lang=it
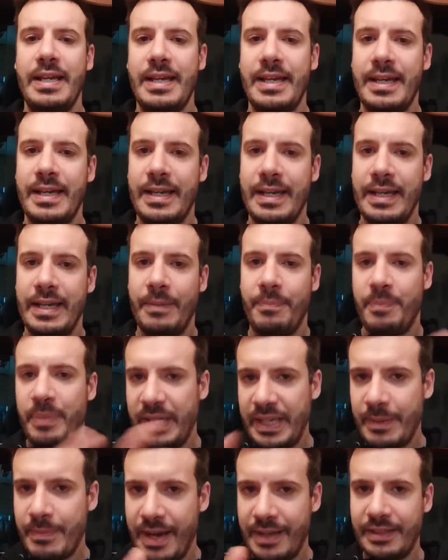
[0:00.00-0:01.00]
Eh,
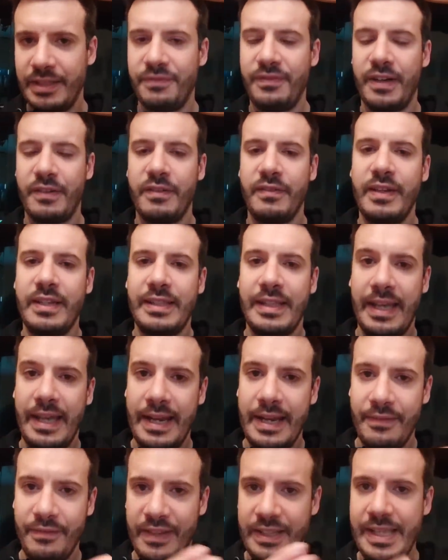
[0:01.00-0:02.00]
prima di farvi
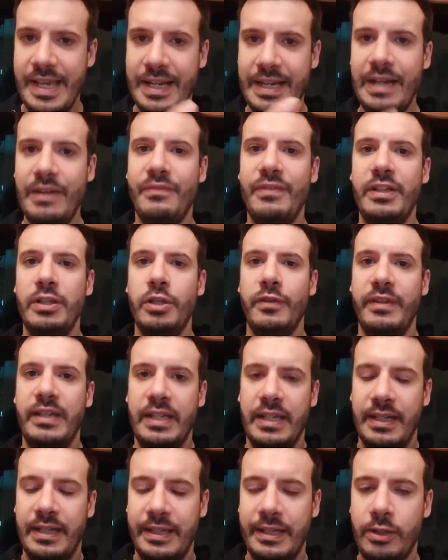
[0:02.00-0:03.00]
vedere, vedere, il video
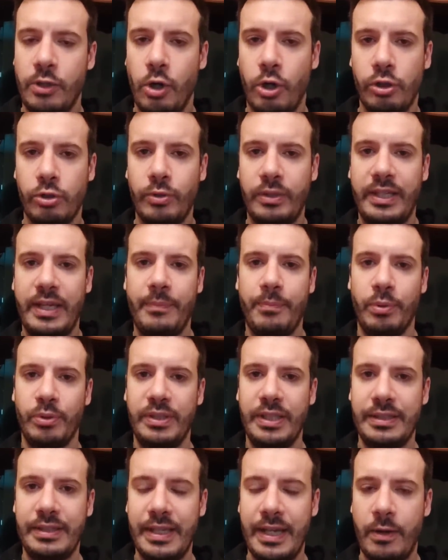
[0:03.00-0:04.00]
vi ricordo che
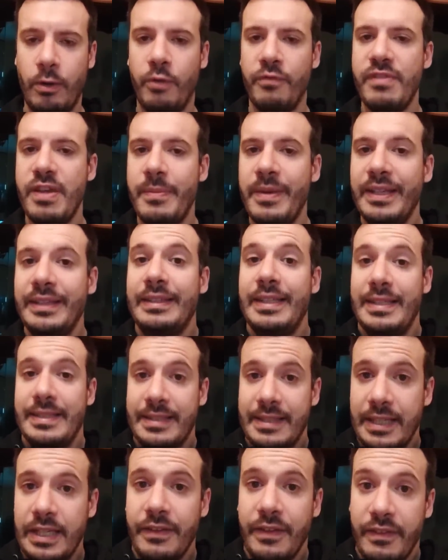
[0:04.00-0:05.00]
potete ovviamente
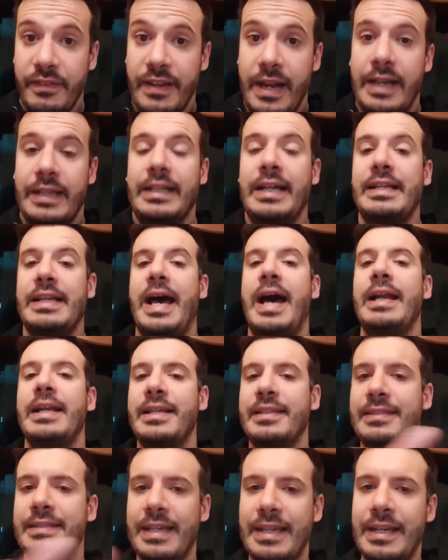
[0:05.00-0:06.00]
iscrivervi al canale
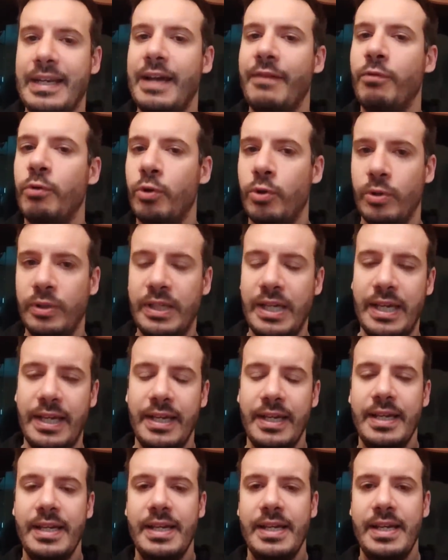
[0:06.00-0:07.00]
se il lavoro che
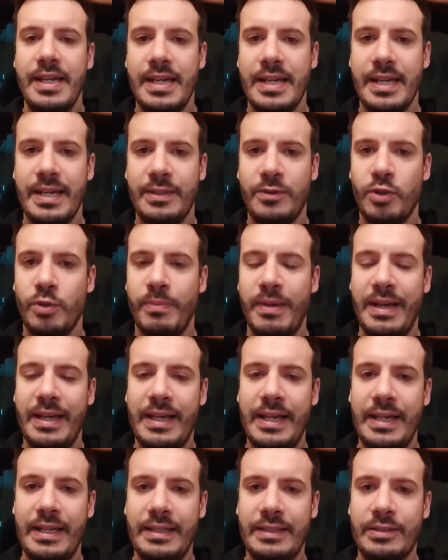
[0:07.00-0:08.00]
eh,
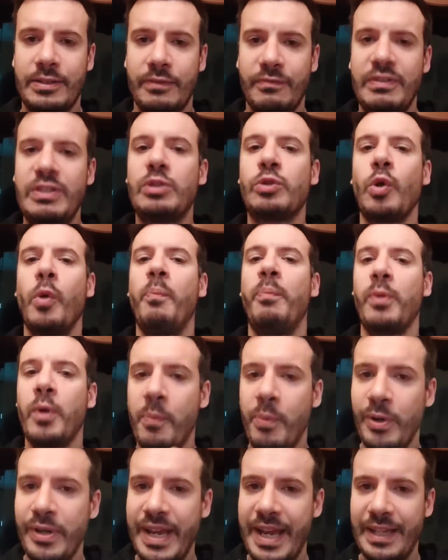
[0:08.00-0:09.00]
insomma vi sto
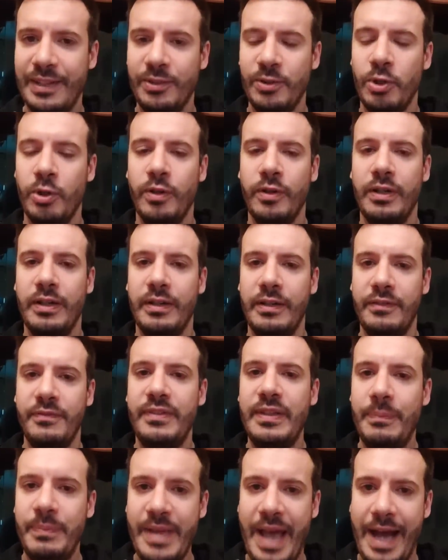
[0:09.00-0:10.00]
proponendo eh,
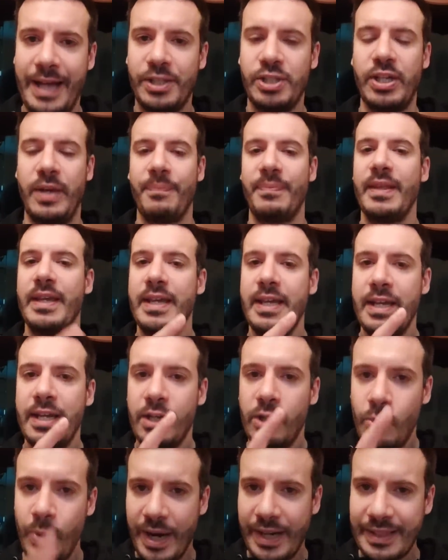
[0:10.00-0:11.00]
vi piace.
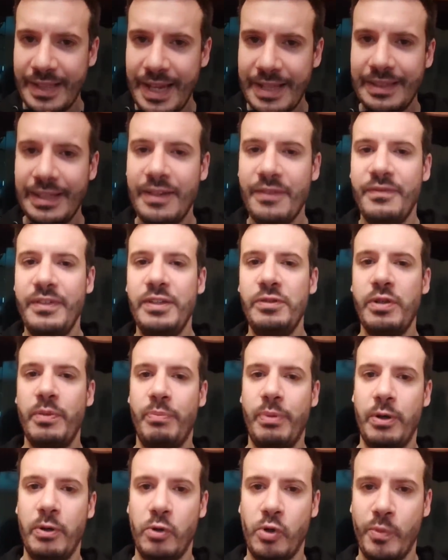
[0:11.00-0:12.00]
Guardate il video e
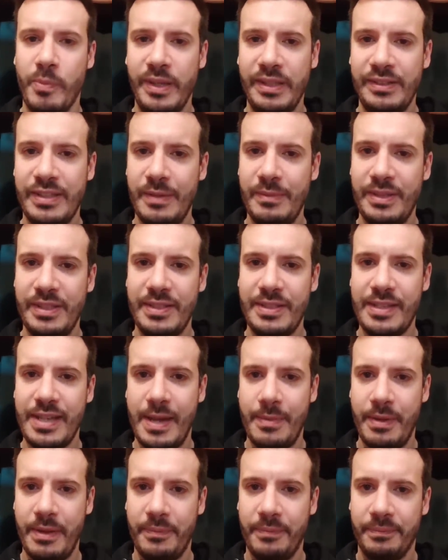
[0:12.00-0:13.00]
poi lo commentiamo
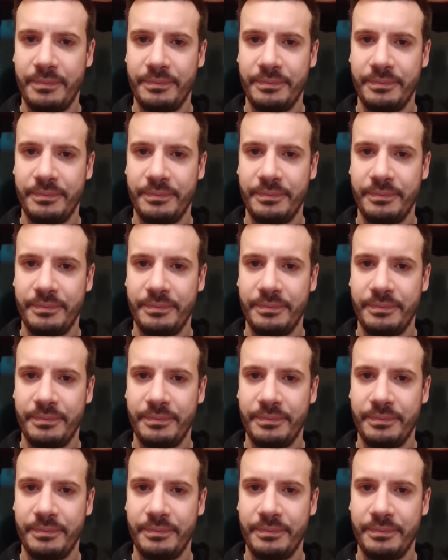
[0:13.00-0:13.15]
insieme.